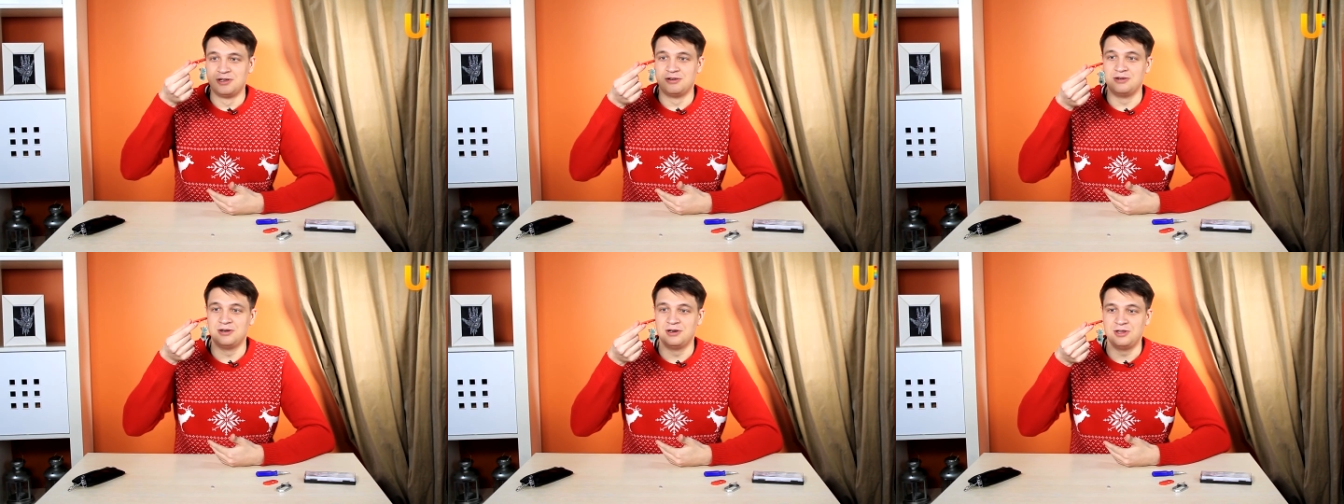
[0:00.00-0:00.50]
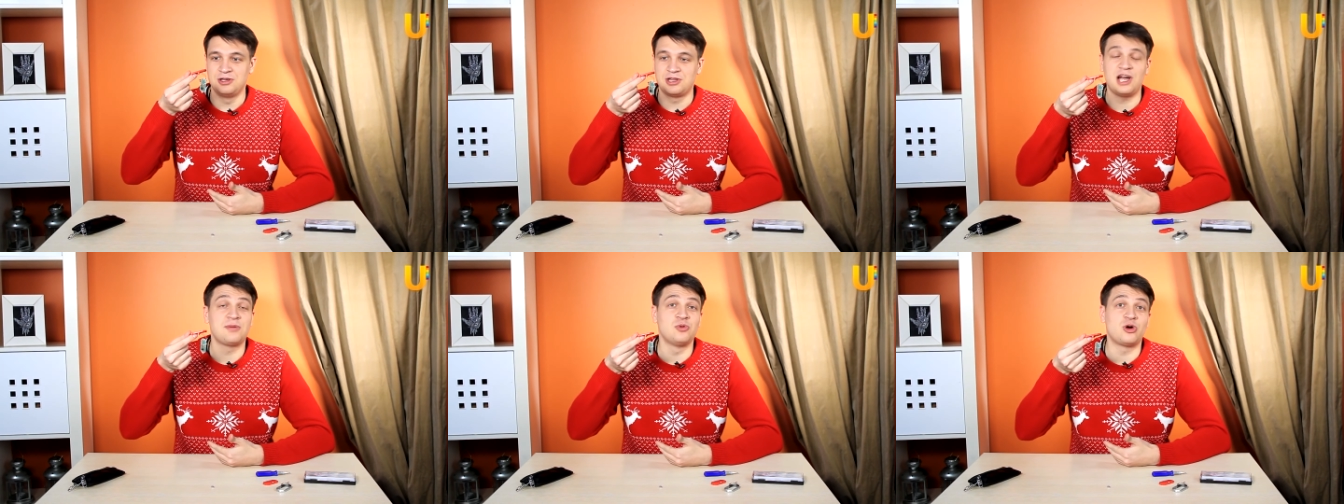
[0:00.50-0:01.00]
Э, не
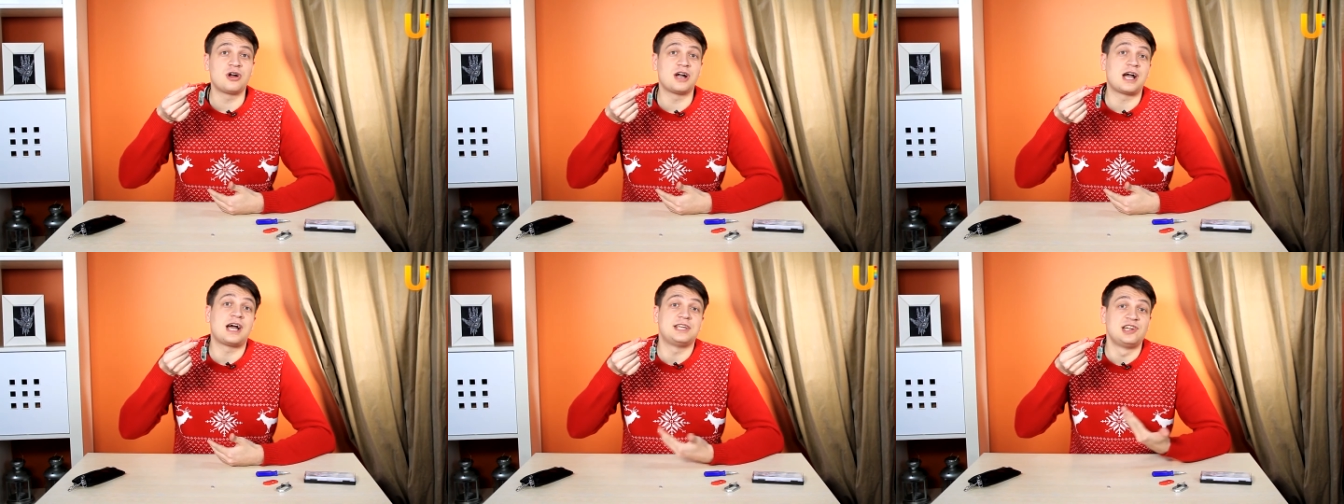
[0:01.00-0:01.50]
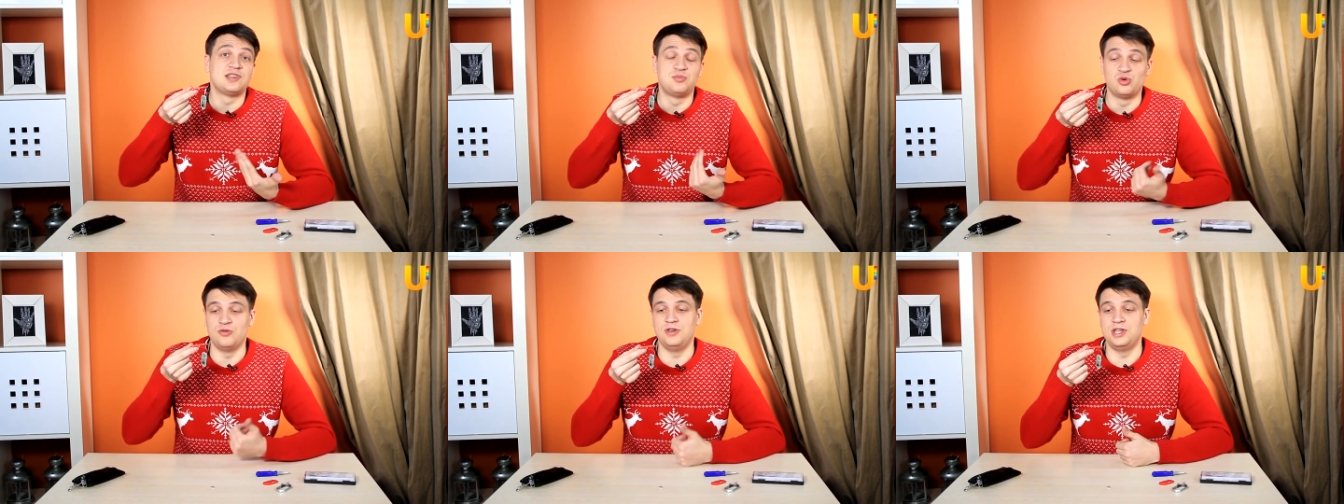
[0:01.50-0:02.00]
так много, как хотелось
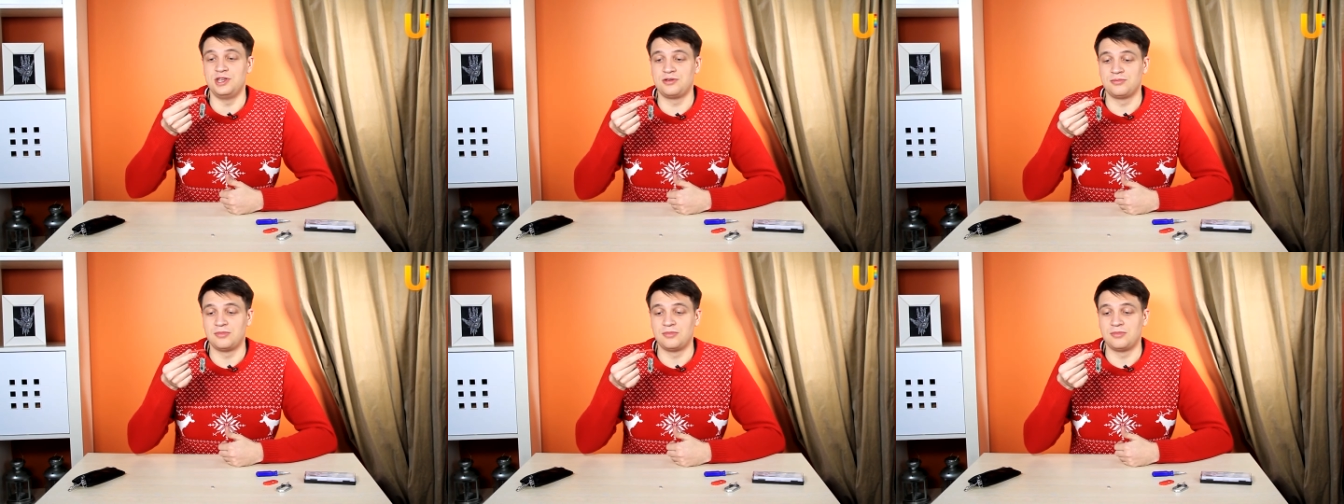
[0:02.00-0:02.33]
бы увидеть.